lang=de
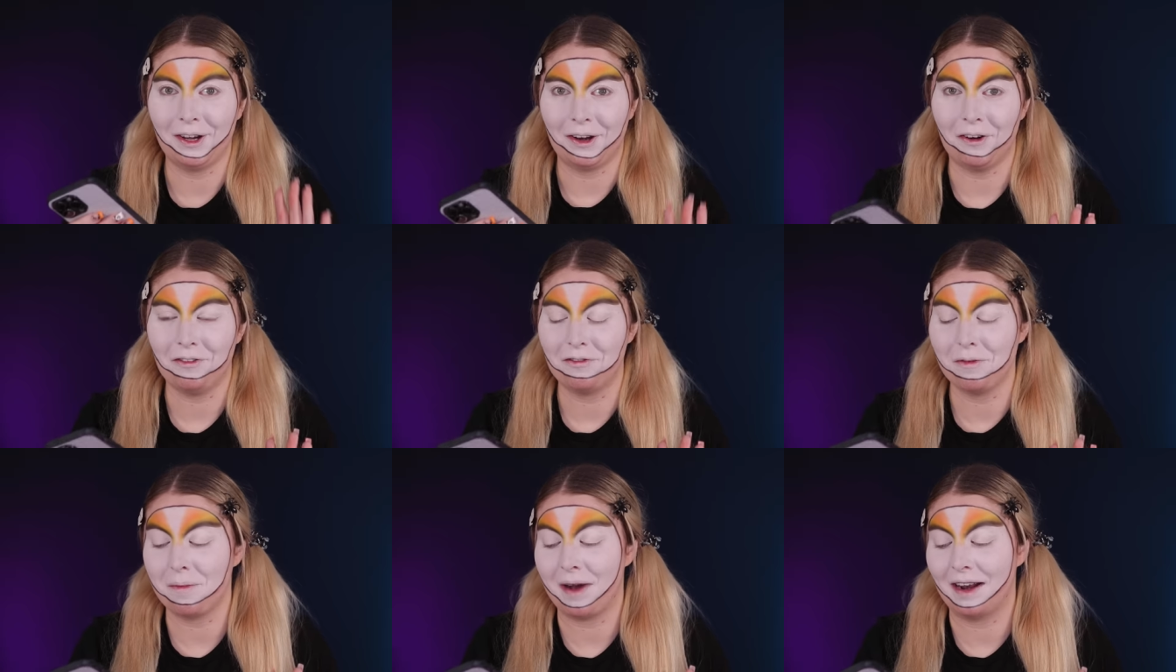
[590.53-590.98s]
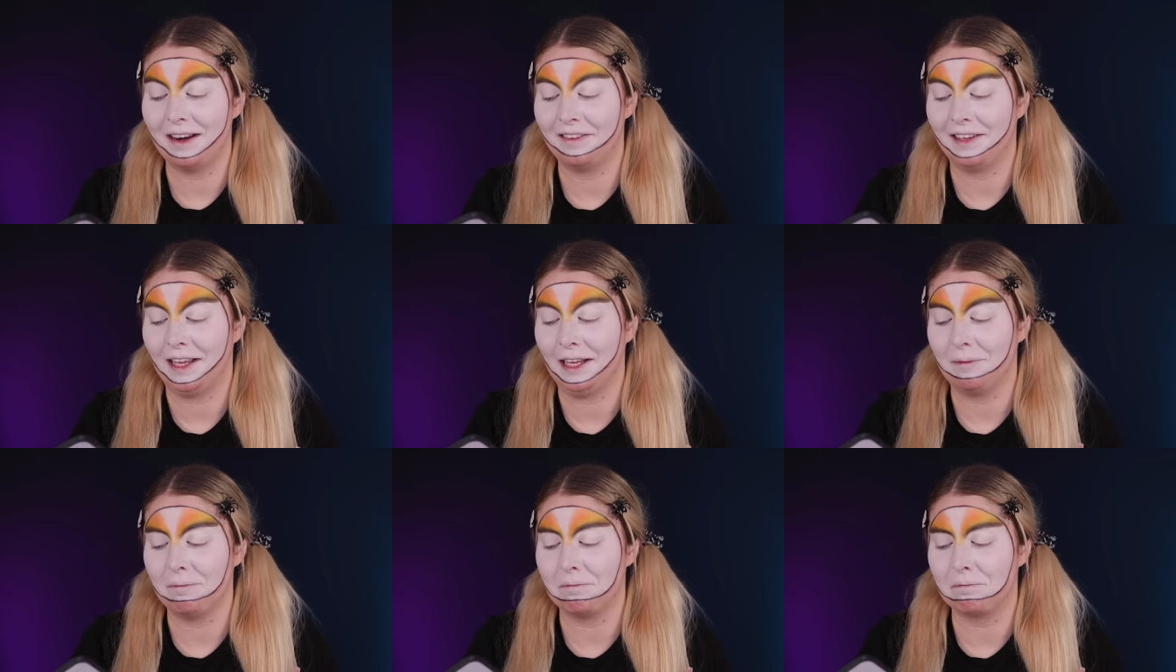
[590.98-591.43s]
Hoffen wir mal, es
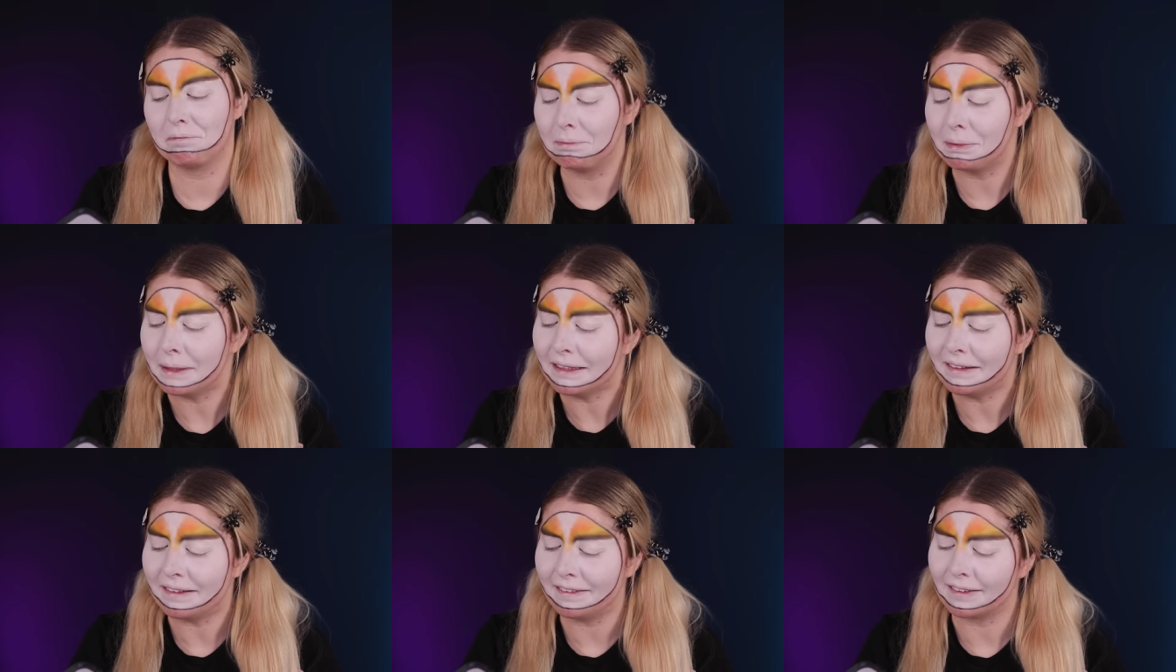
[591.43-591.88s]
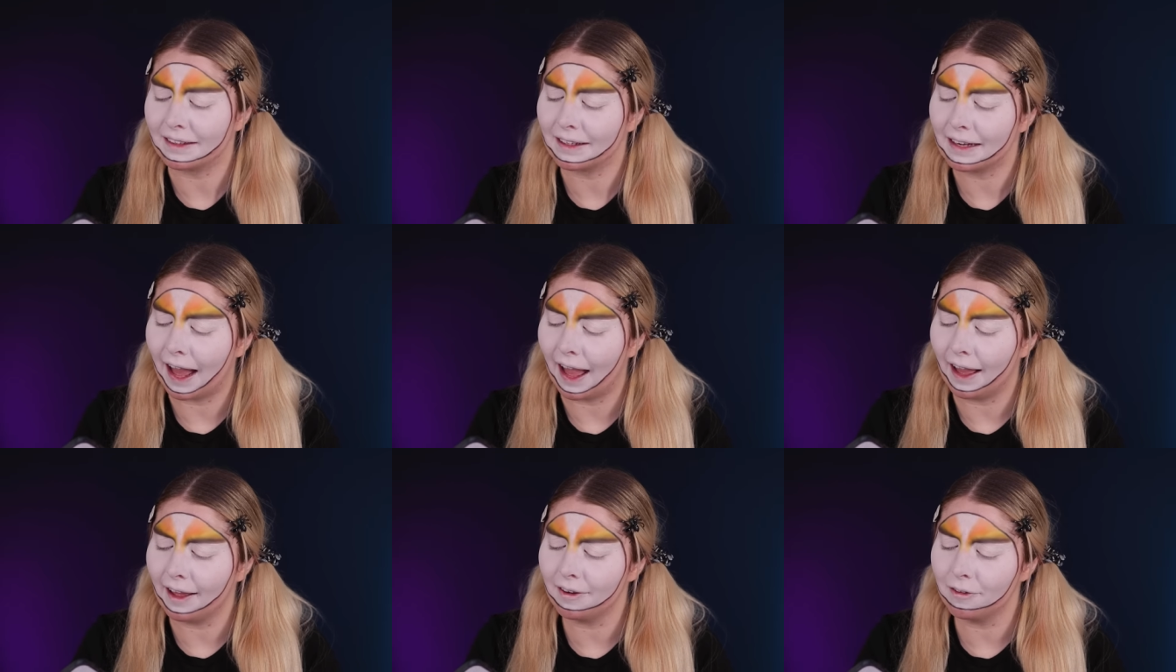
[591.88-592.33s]
geht ein bisschen
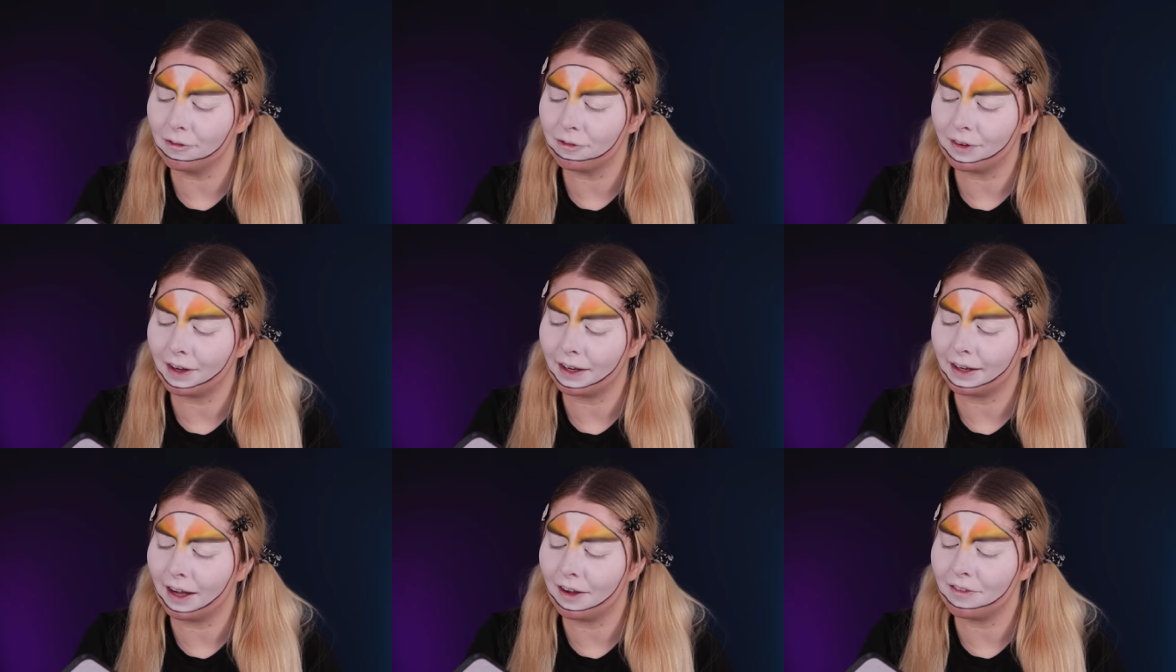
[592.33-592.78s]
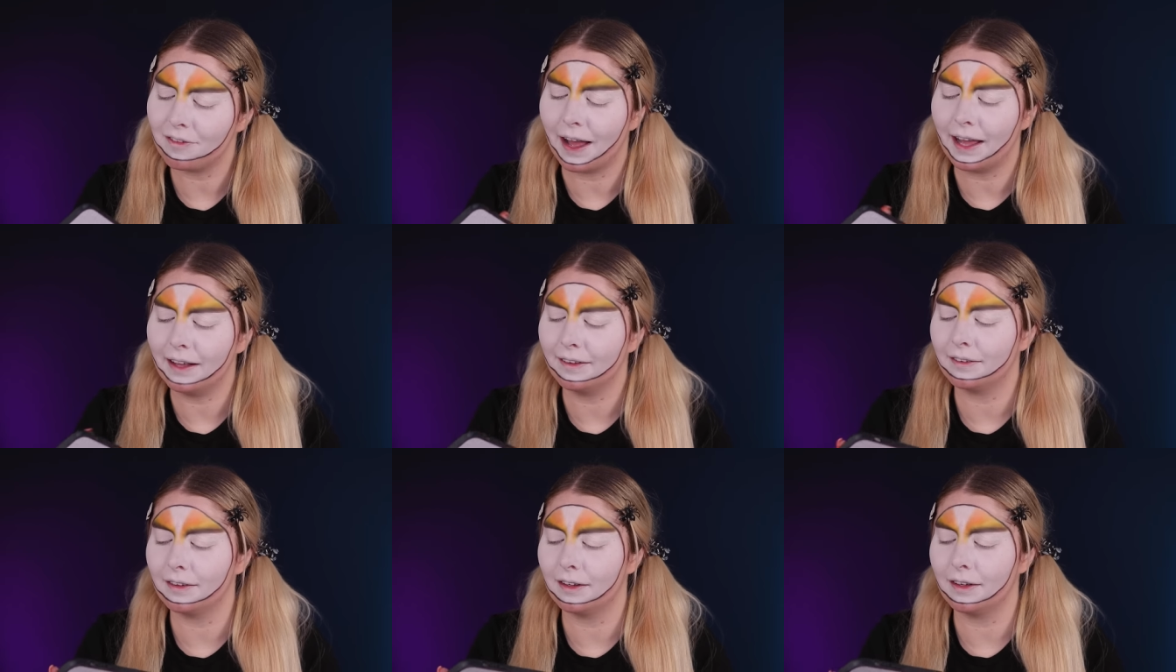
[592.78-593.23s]
einfacher
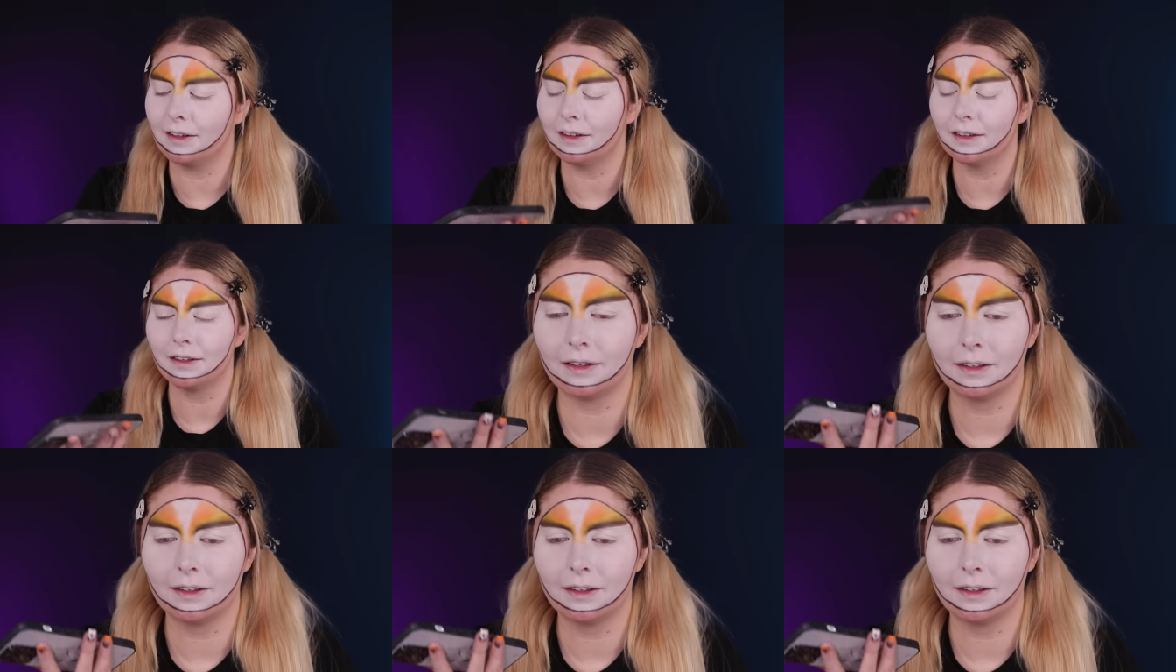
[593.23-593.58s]
weiter.